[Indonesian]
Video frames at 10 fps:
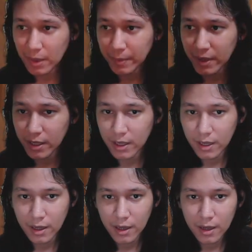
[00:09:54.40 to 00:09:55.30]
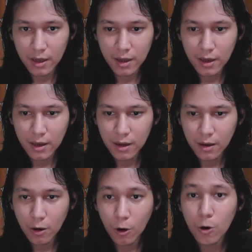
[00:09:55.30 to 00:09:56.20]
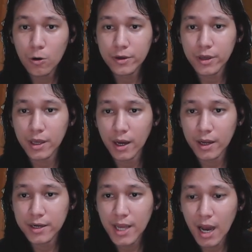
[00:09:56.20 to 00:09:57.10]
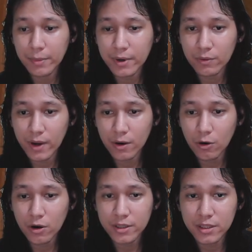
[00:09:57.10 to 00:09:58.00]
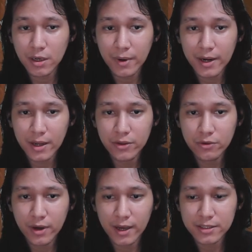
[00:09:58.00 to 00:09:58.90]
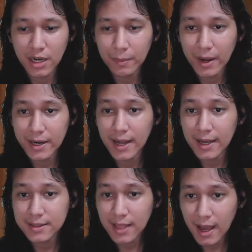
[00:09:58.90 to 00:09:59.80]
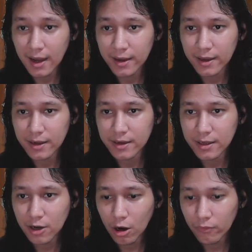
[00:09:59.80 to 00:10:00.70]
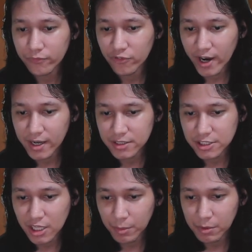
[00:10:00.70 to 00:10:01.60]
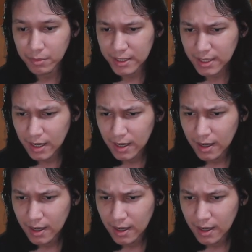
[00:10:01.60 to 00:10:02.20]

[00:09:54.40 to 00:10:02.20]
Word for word: apa nih? Oke, hadiah upgrade wine. Oh, kita dapat hadiah juga ya. Selamat datang ya di Call of Dragons. Kita dapat mata